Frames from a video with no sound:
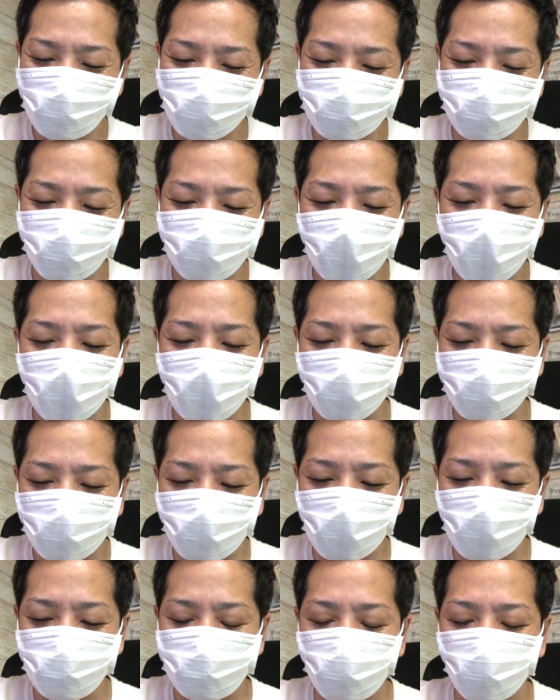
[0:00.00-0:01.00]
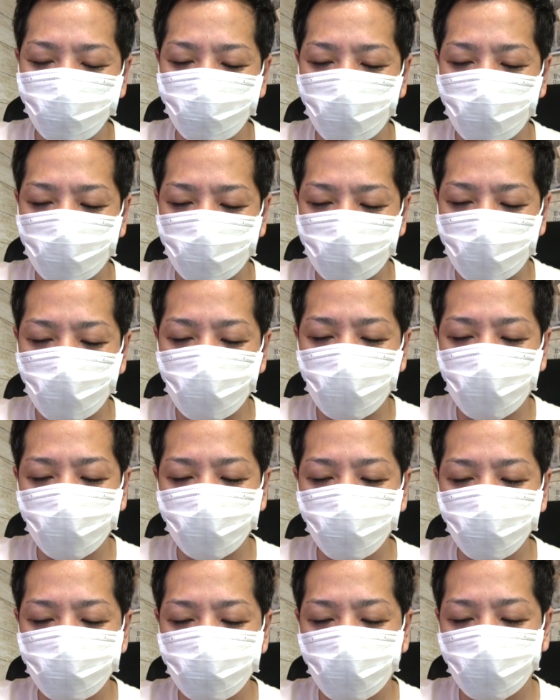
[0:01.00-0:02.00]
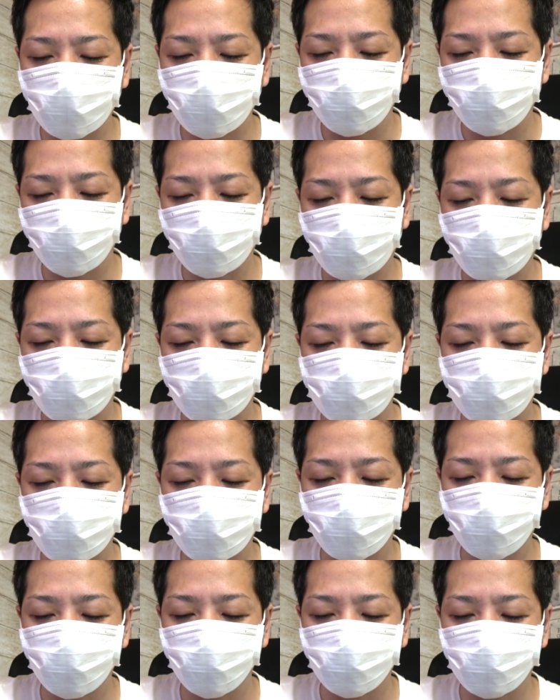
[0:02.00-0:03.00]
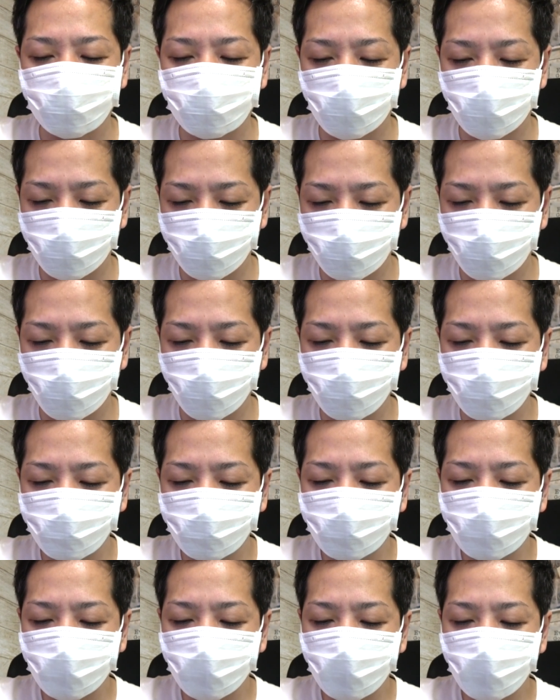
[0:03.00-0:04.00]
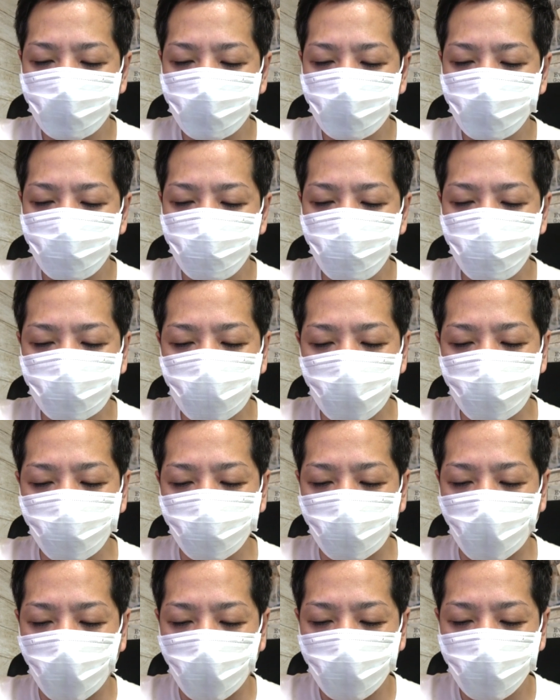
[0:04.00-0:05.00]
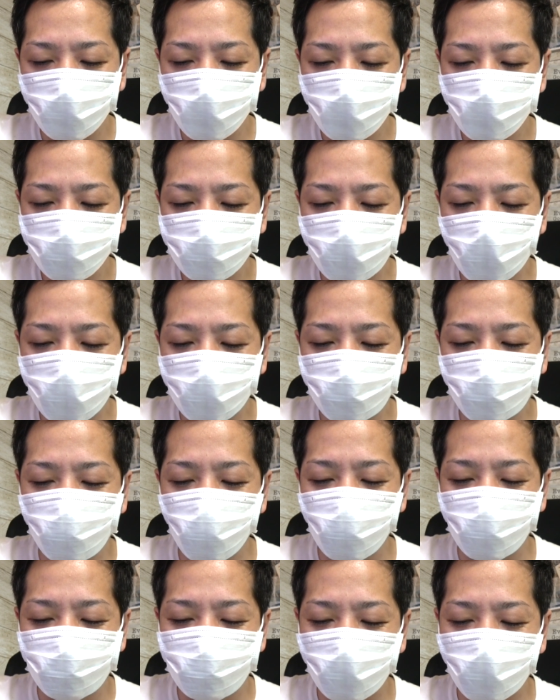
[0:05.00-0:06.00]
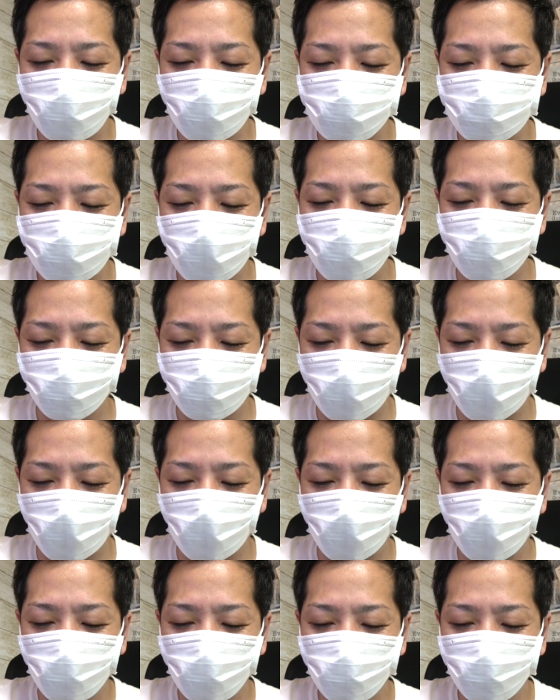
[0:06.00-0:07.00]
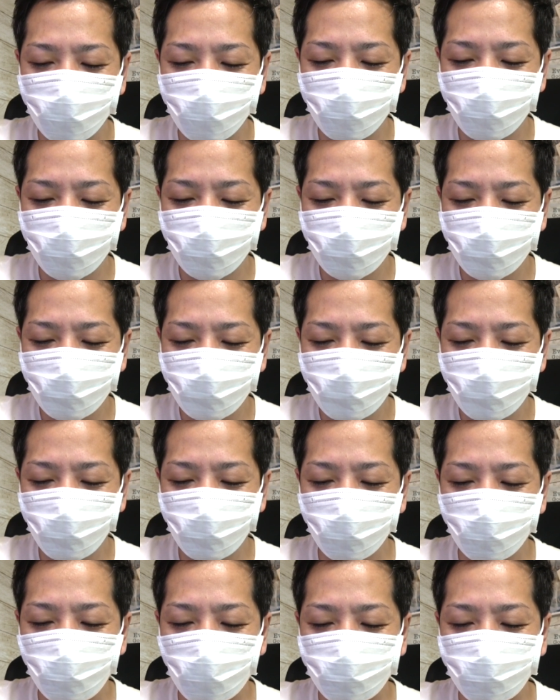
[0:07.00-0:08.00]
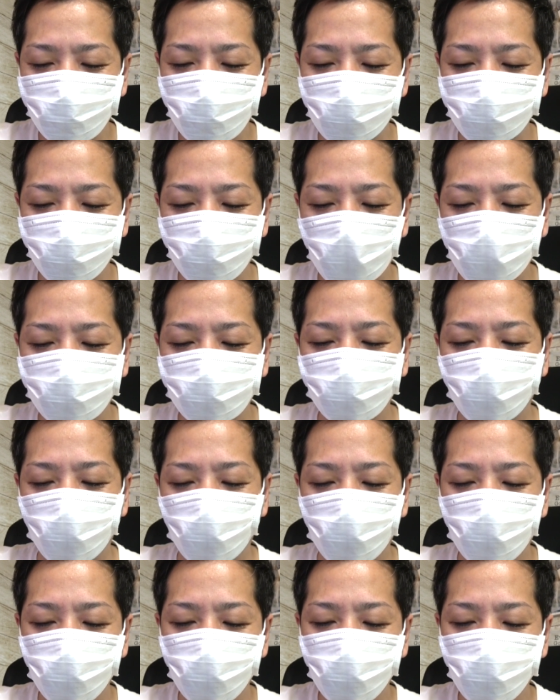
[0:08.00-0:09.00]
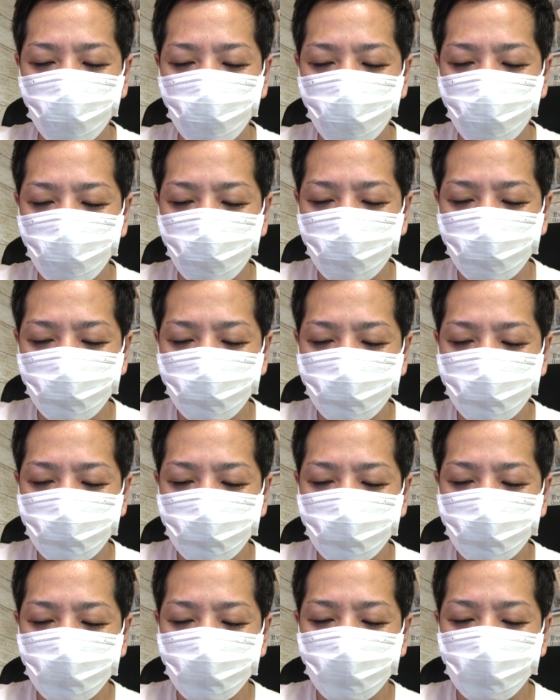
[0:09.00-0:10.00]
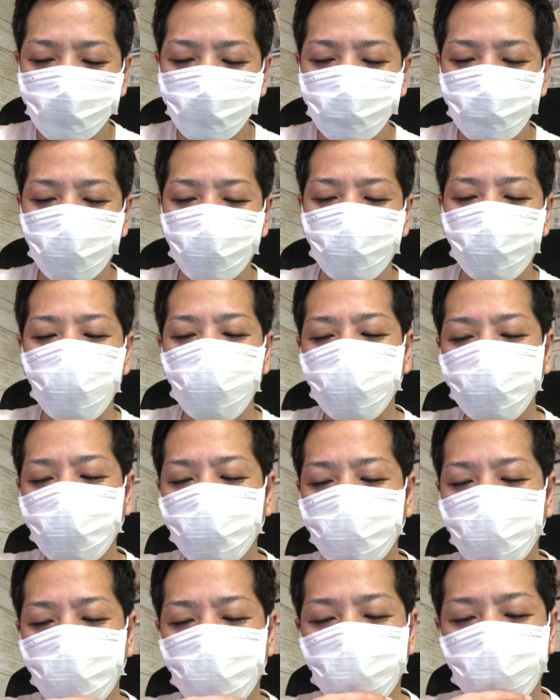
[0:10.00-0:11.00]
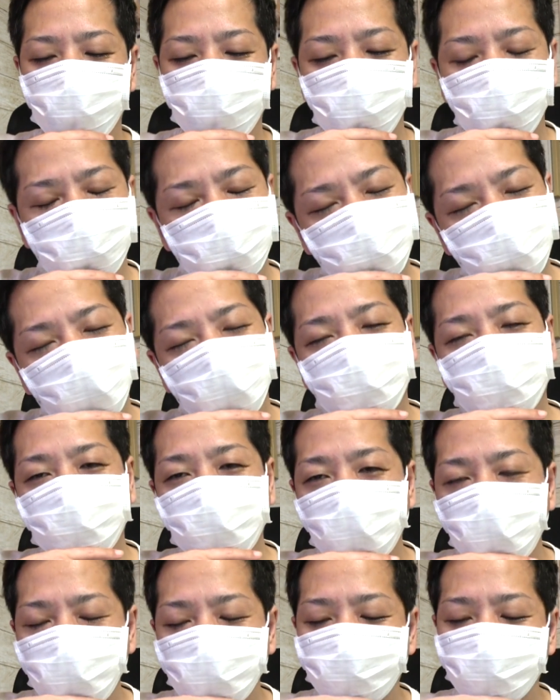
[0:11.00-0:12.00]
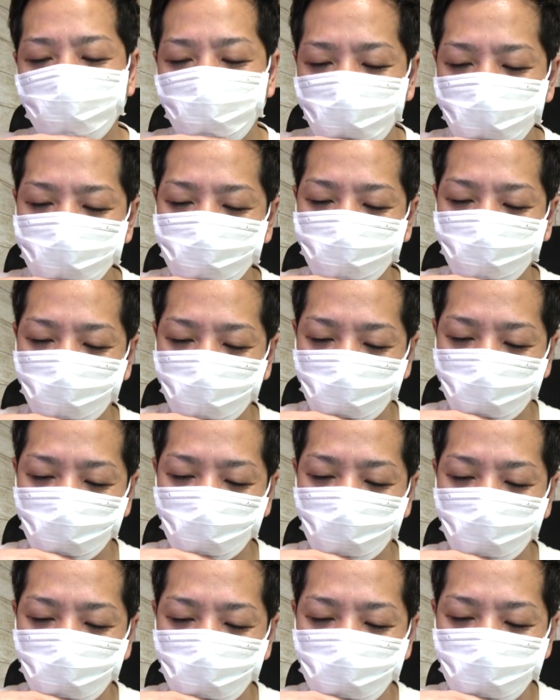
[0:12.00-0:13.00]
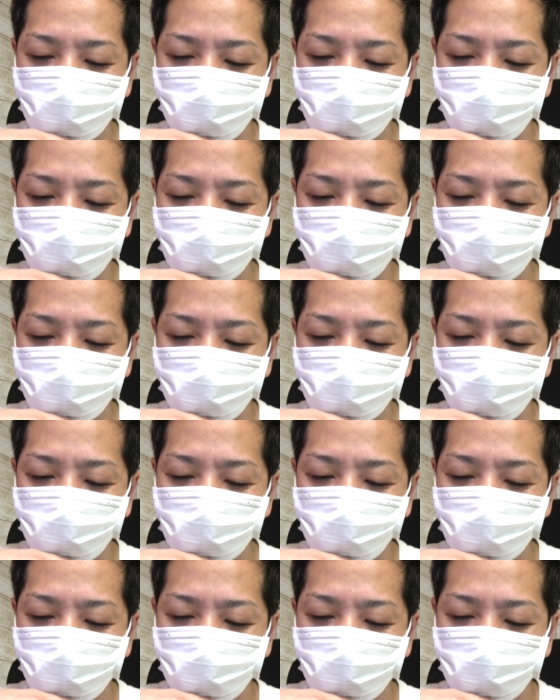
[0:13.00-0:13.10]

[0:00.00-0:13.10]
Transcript: まあそれだからね、エリポンとかでね、あの補っていくような形だと思うんですけれども、見てこれ結構食らわせてるよね。ドバドバドバッと。いやまだね実際使えると思うよね